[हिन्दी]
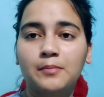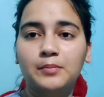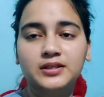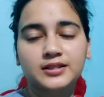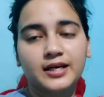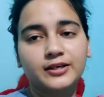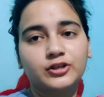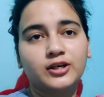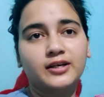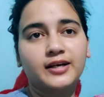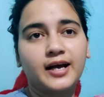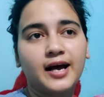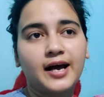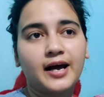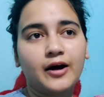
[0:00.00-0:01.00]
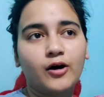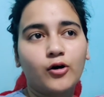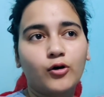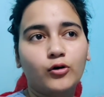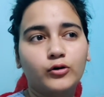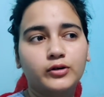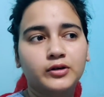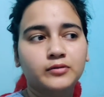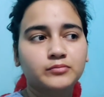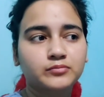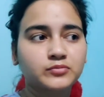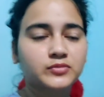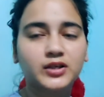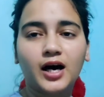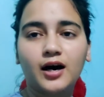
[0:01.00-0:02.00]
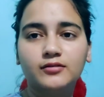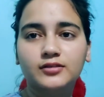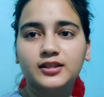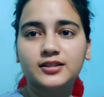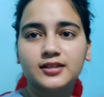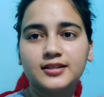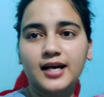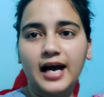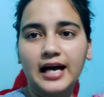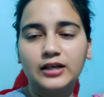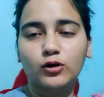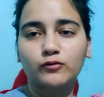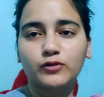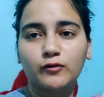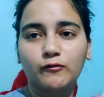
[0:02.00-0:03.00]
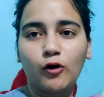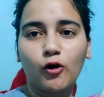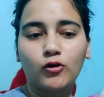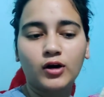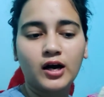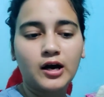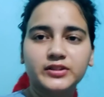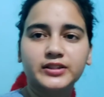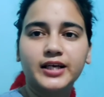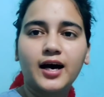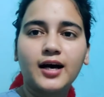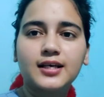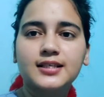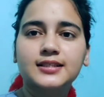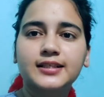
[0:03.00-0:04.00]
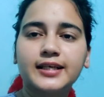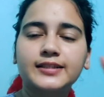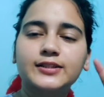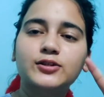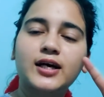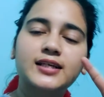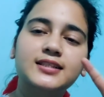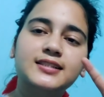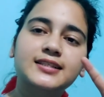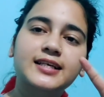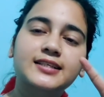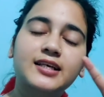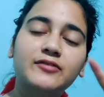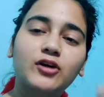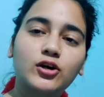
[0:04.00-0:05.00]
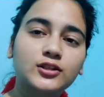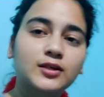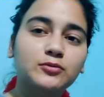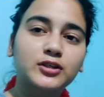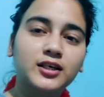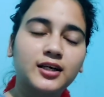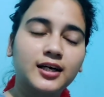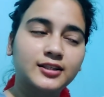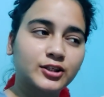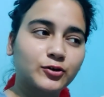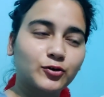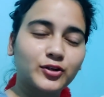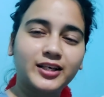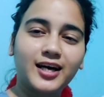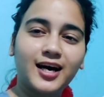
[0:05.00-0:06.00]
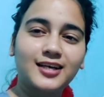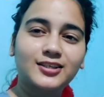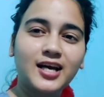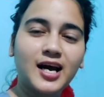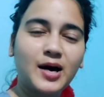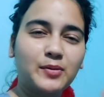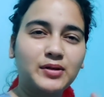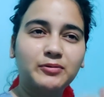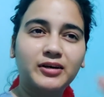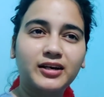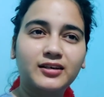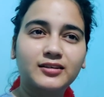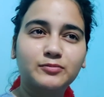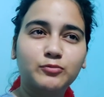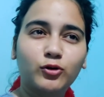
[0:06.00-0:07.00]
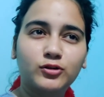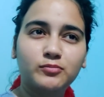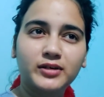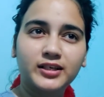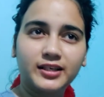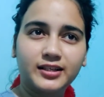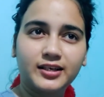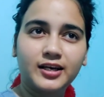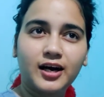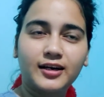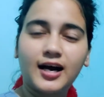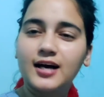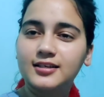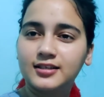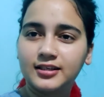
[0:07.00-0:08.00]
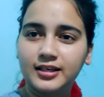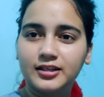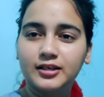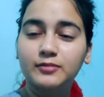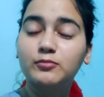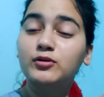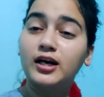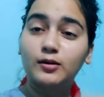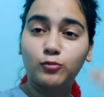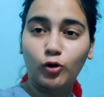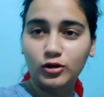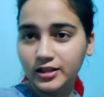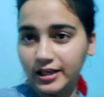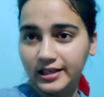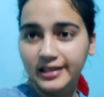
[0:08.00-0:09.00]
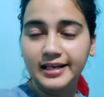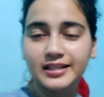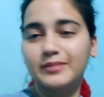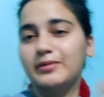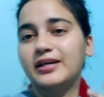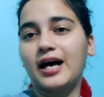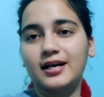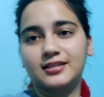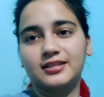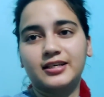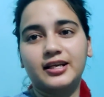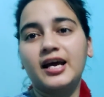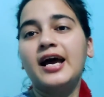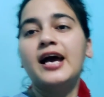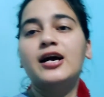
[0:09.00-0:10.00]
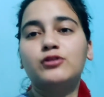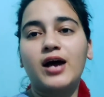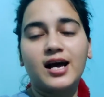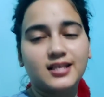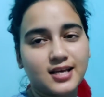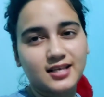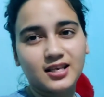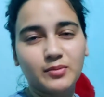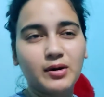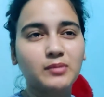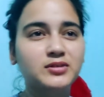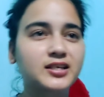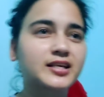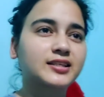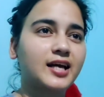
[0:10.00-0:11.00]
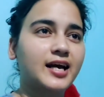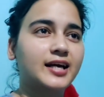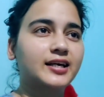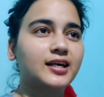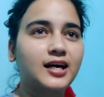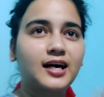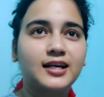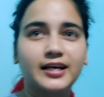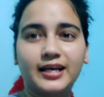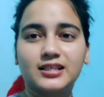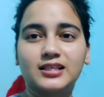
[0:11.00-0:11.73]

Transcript: बस यही चल रहा है और या दिस इज़ द एंड ऑफ द ब्लॉग या स्टे ट्यून एंड स्टे सेफ और सब्जी अच्छी हो रही थी आज मतलब कल बहुत मीठी थी और आज ठीक थी कल बहुत गल गई थी बट आज ठीक थी तो ऐसे ऐसे में हम सीखते हैं कि खाना